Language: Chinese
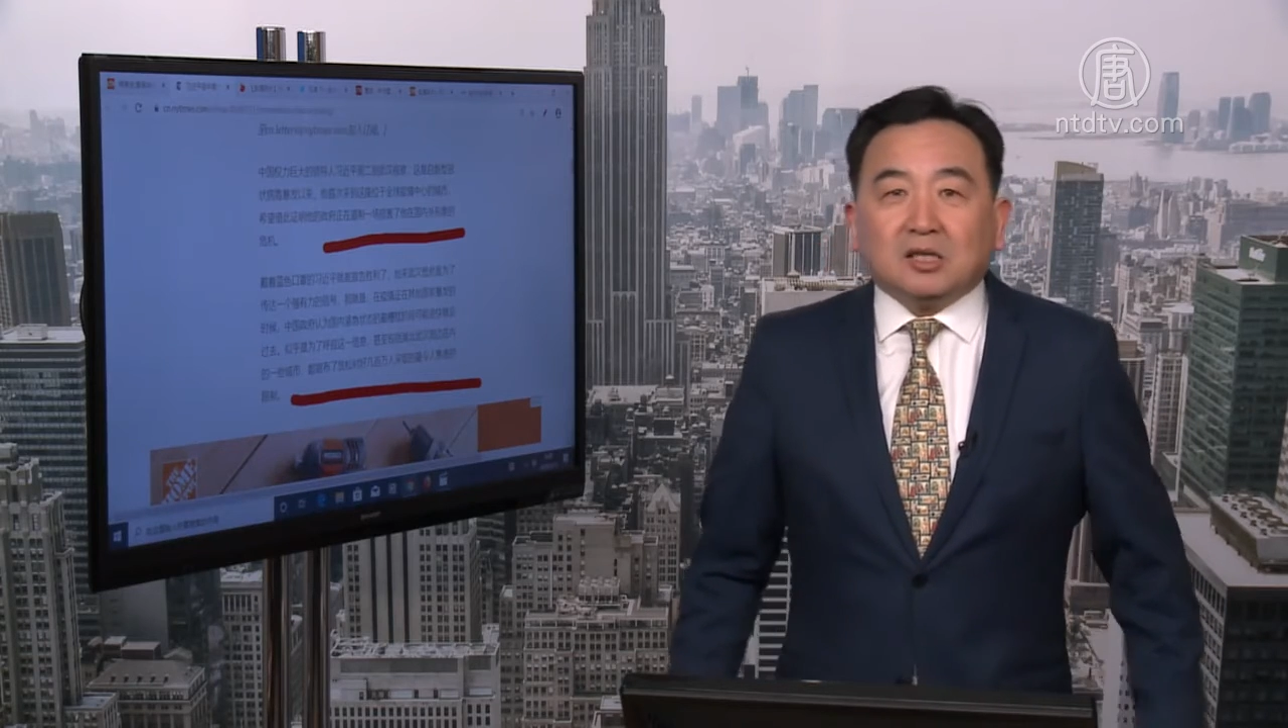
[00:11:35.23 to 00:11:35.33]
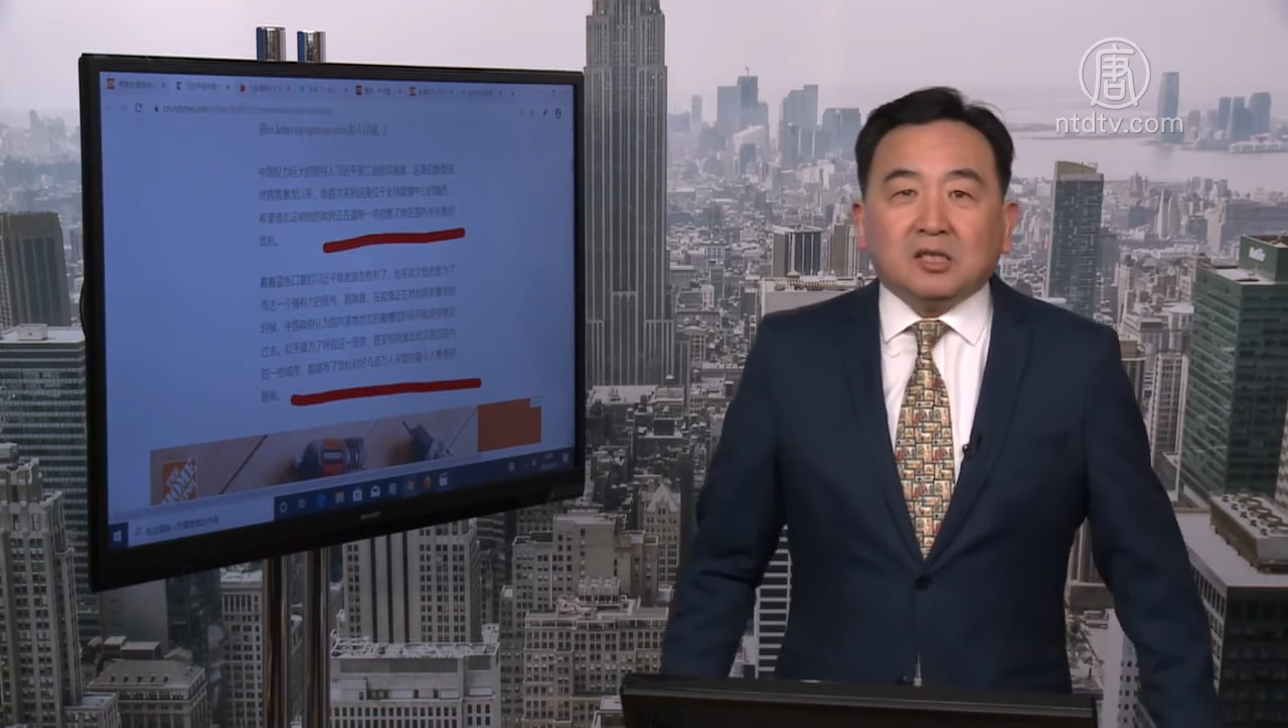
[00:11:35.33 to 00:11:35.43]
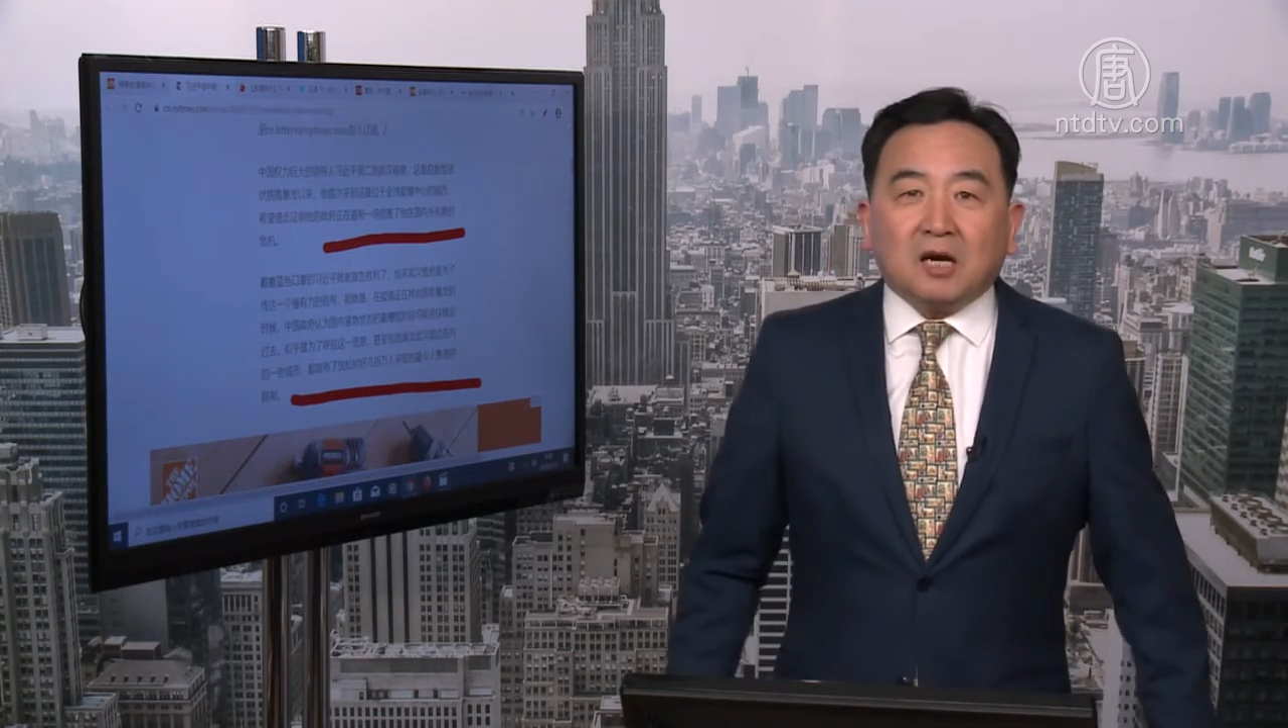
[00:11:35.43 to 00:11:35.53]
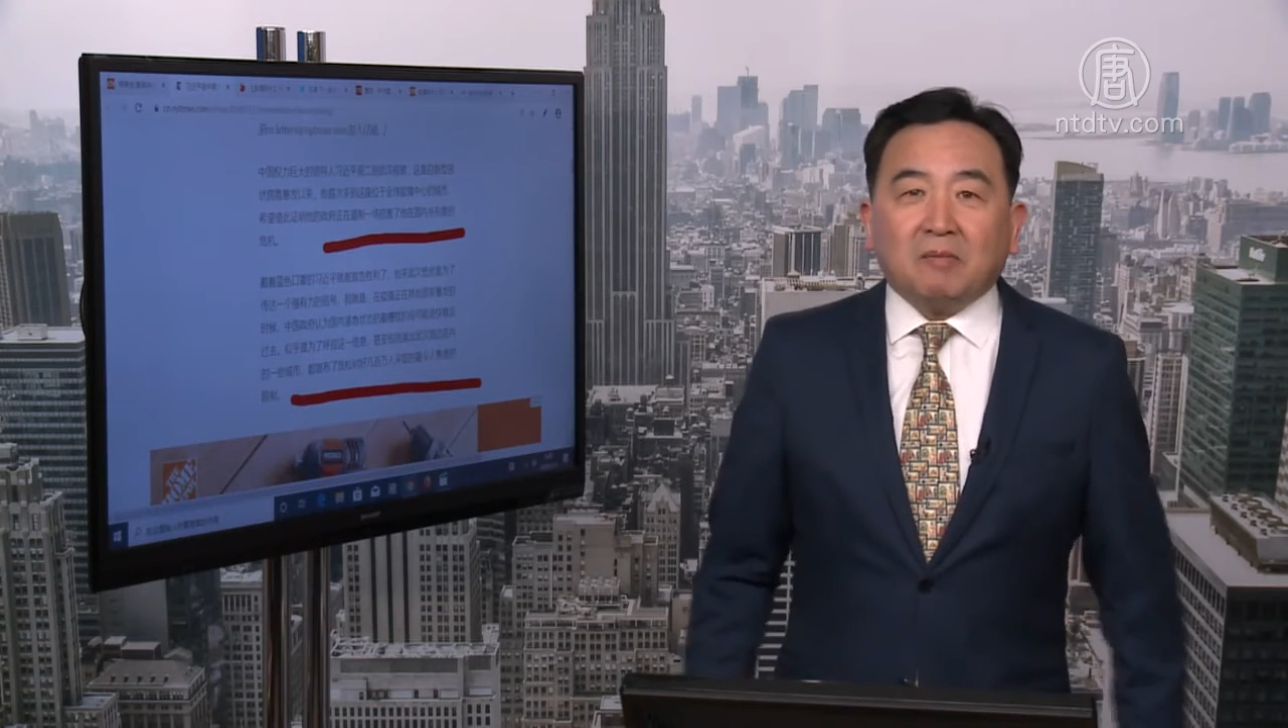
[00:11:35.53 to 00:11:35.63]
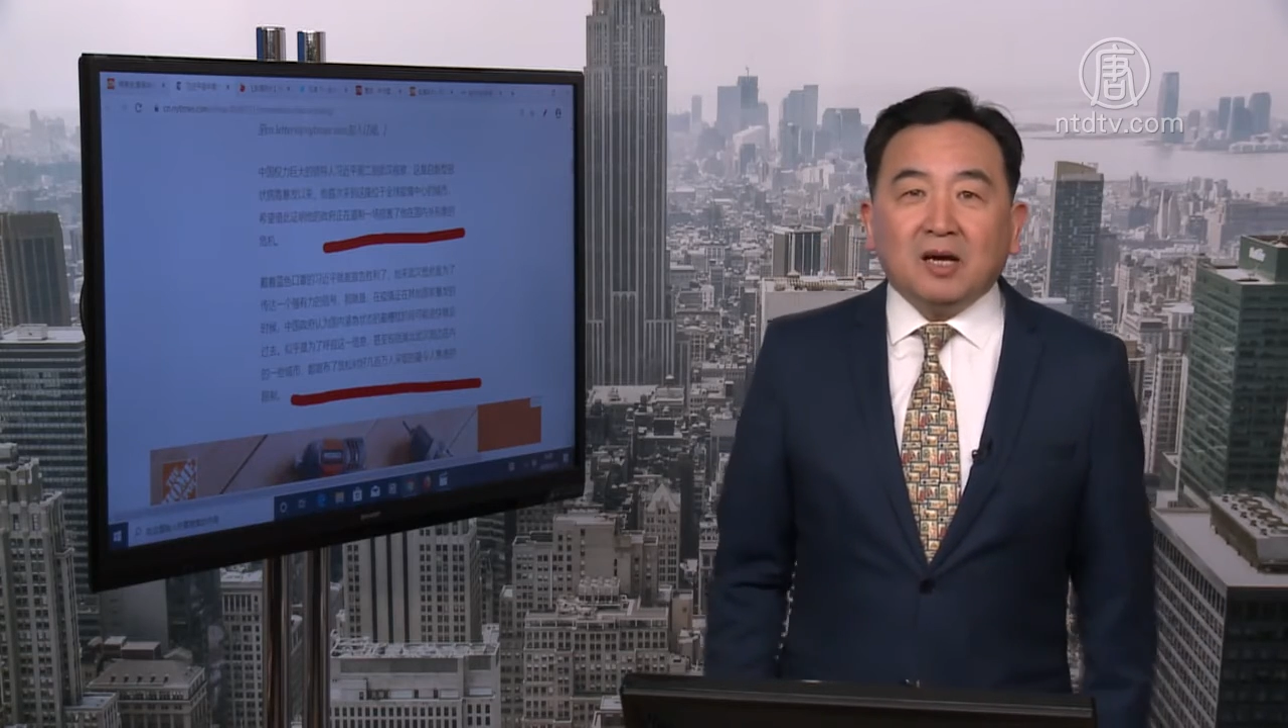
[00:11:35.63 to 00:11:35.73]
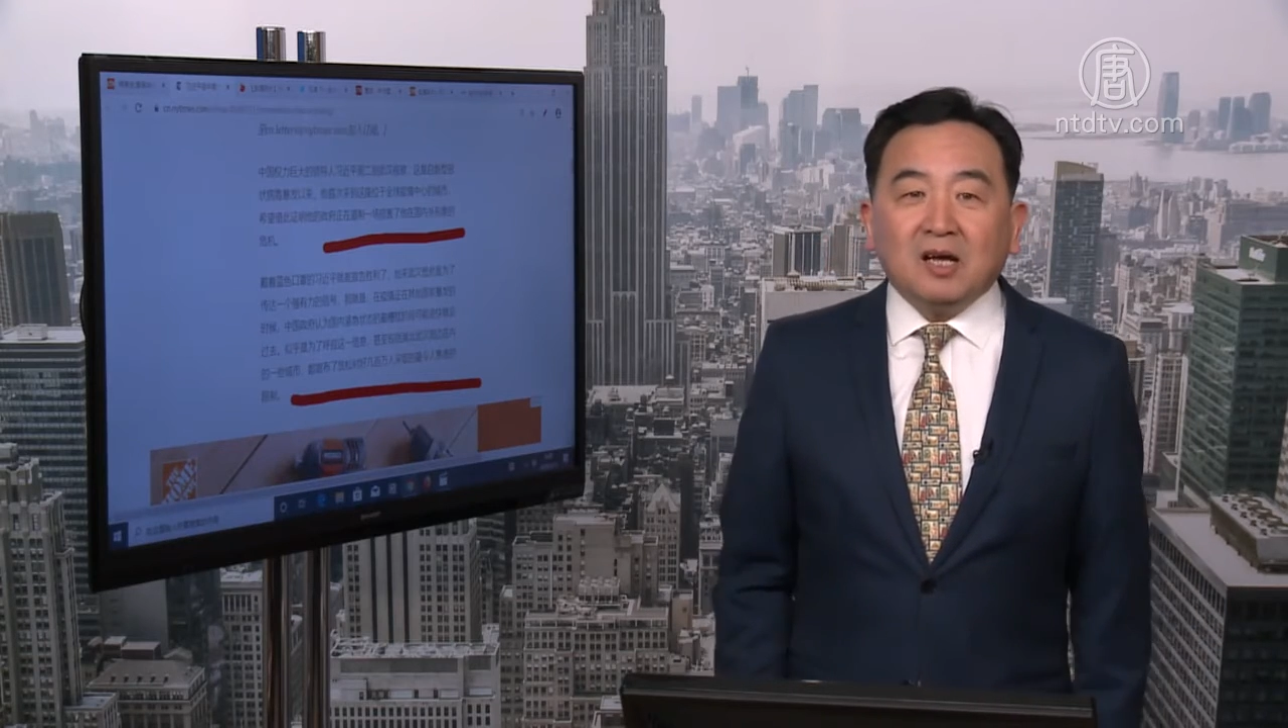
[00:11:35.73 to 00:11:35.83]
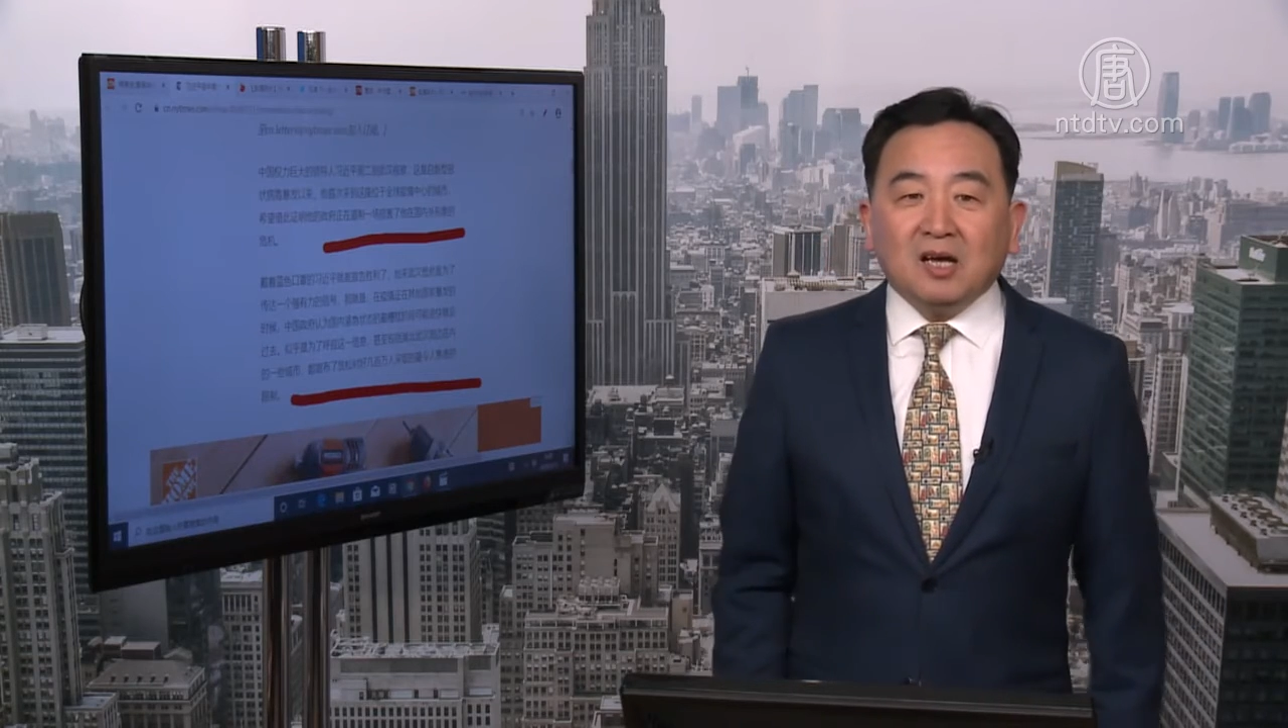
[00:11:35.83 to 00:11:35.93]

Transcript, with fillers: 事儿吗？